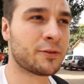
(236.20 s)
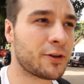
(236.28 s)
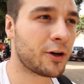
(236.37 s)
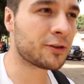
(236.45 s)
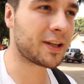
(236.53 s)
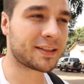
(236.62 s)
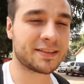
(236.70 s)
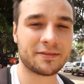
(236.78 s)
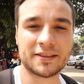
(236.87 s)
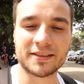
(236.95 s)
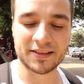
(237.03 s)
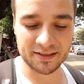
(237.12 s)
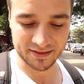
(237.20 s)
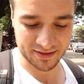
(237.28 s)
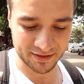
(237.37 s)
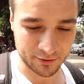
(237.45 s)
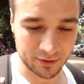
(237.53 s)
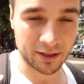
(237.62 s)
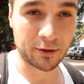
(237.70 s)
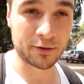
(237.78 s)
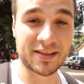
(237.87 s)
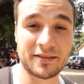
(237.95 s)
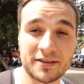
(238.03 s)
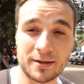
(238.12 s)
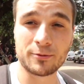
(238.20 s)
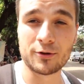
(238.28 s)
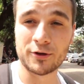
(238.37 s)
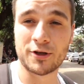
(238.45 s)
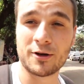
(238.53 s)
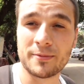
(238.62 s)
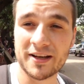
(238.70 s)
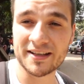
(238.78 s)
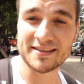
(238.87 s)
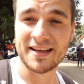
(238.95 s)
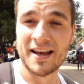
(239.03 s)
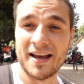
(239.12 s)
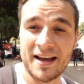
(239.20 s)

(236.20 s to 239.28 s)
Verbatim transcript: une grande activité ici dans les rues, c'est évidemment le commerce.